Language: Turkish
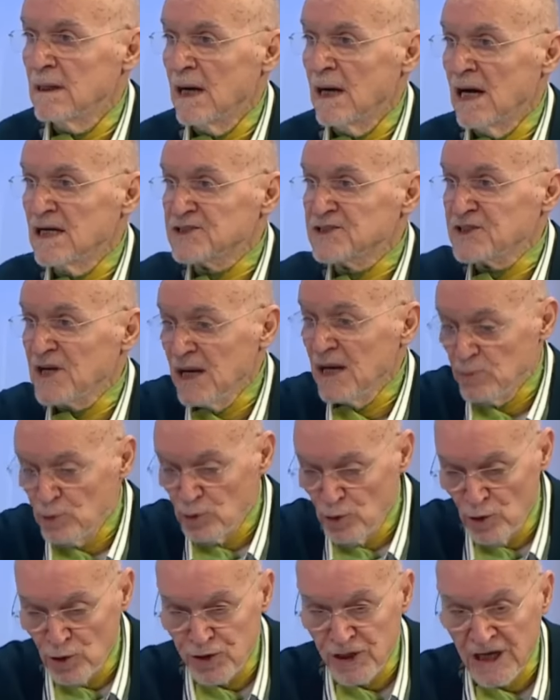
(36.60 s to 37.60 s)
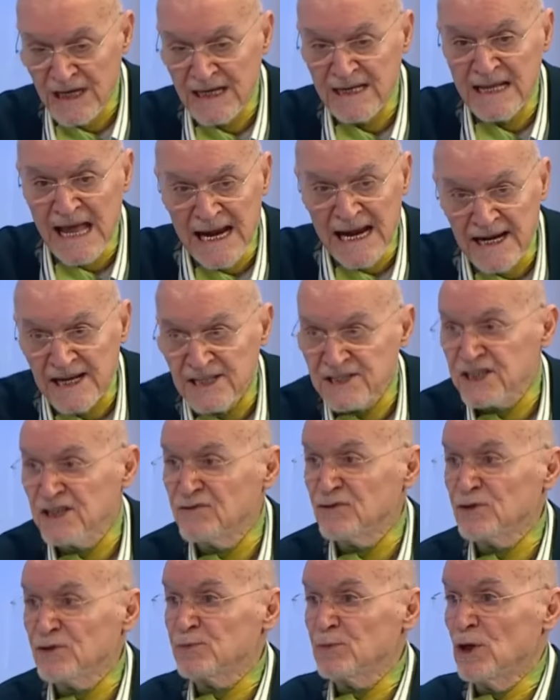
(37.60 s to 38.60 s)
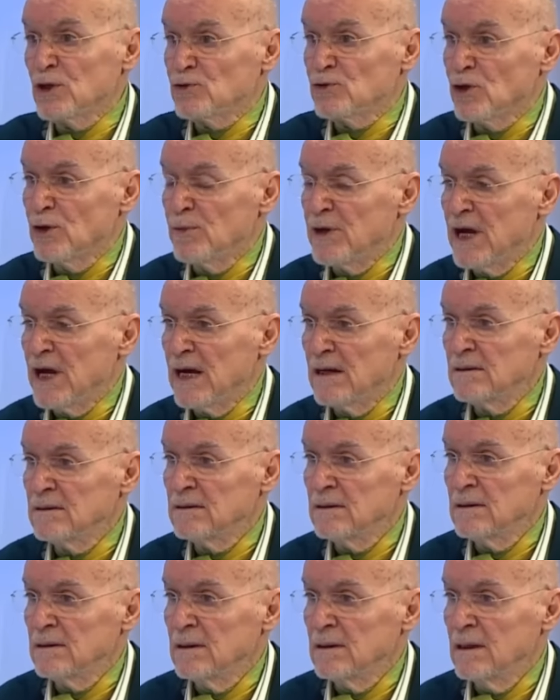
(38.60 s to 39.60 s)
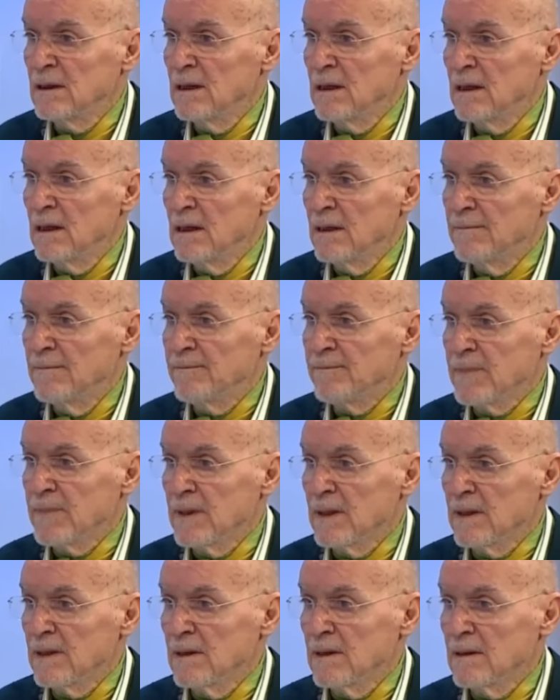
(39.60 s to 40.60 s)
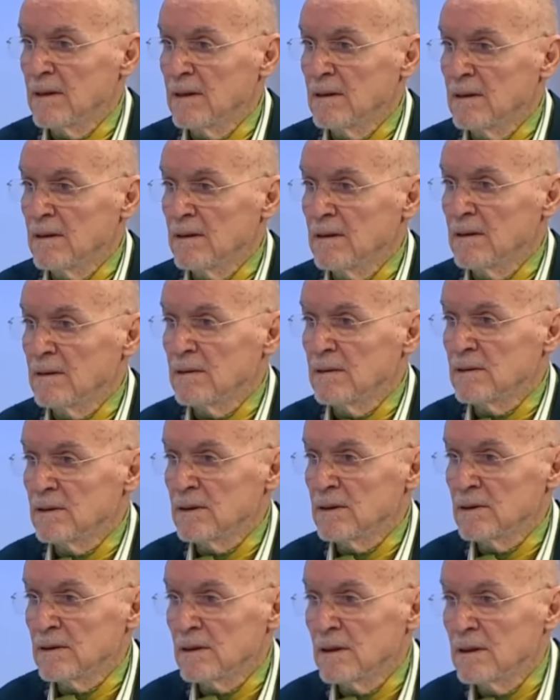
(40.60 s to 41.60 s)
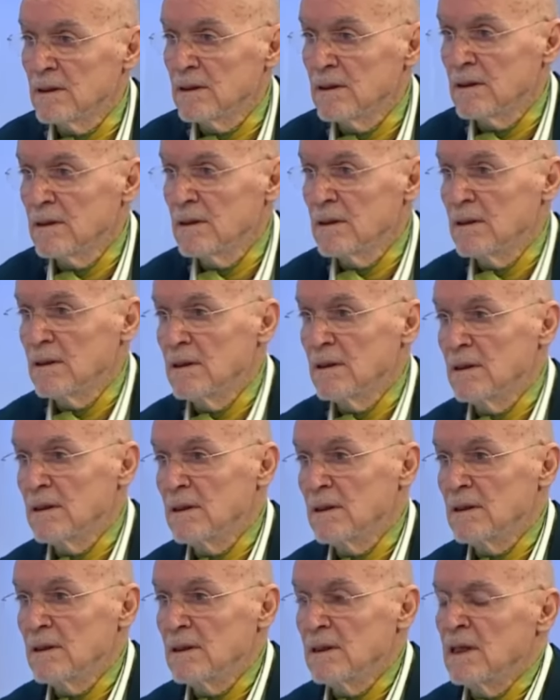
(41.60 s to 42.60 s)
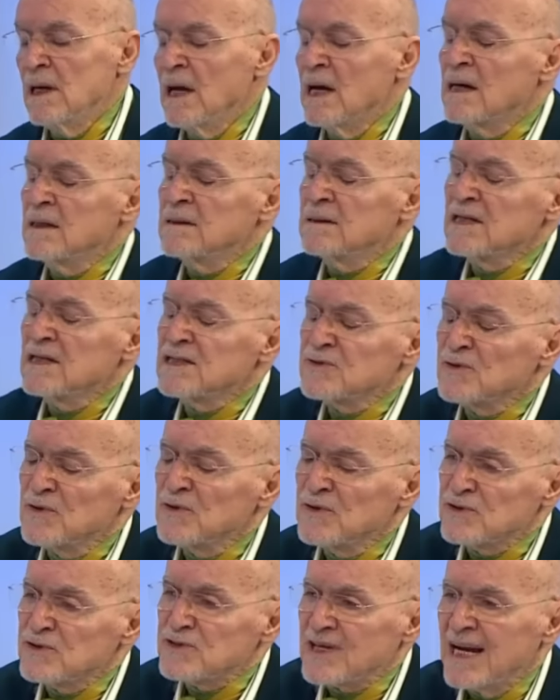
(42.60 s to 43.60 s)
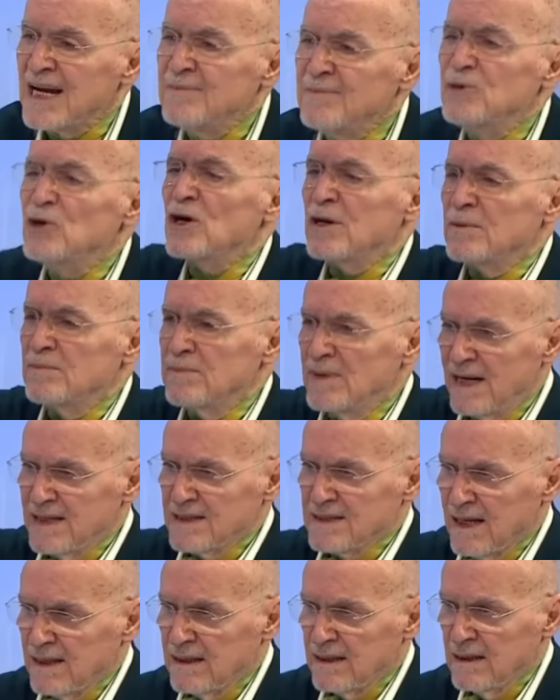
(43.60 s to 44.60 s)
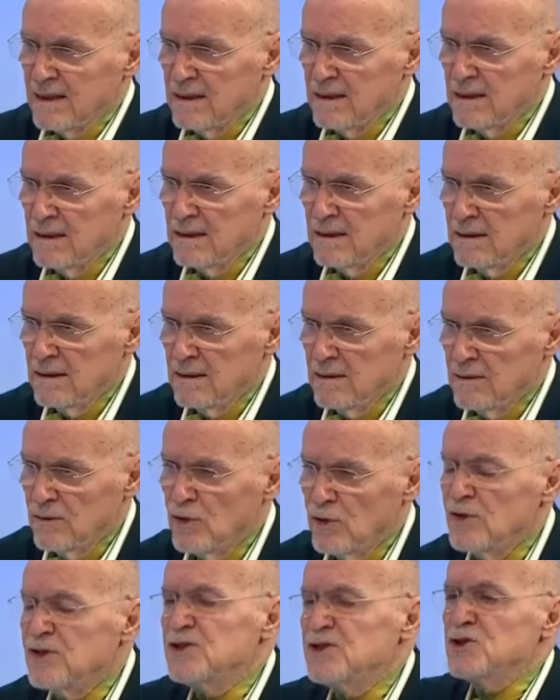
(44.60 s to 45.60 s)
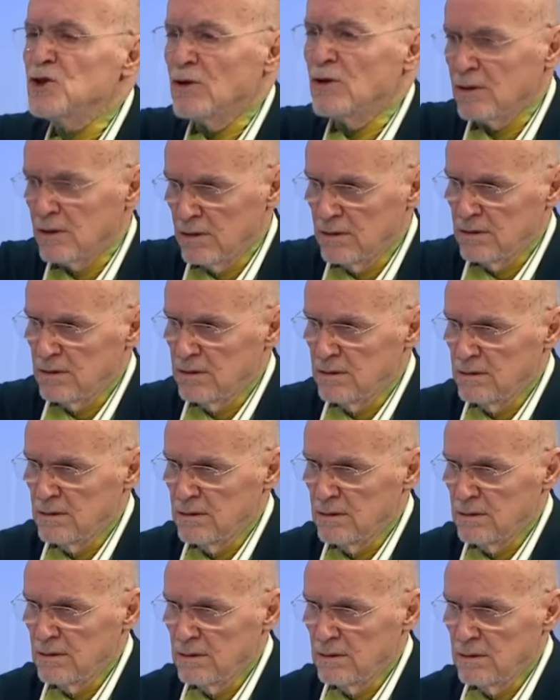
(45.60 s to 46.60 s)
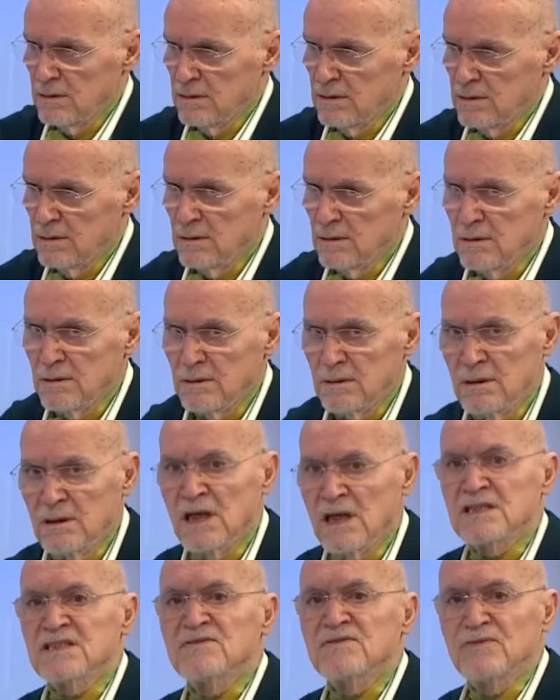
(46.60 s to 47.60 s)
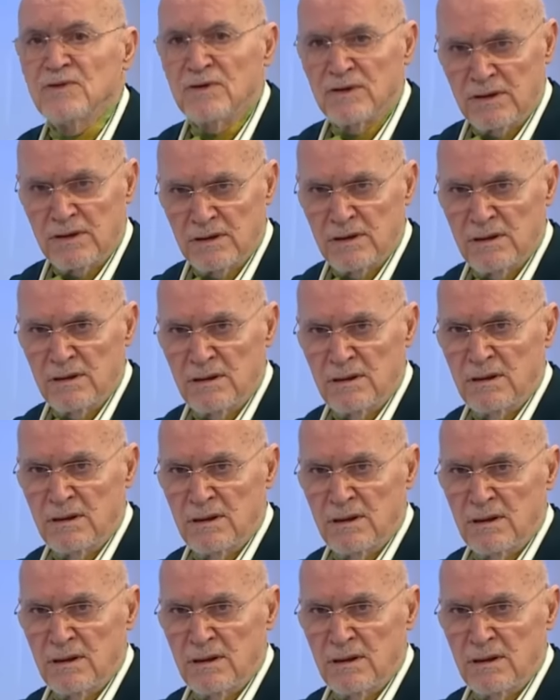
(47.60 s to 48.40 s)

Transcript: Levent Nazipoğlu sen kimsin? En eski abi. futbol kulübü ya. Şimdi bir de Dursun Özbek dediniz. Yani Levent Nazipoğlu sen kimsin diyordunuz. Levent Nazipoğlu'nu saymıyorum bile ben. O hiç yok. Kim? Levent Nazipoğlu.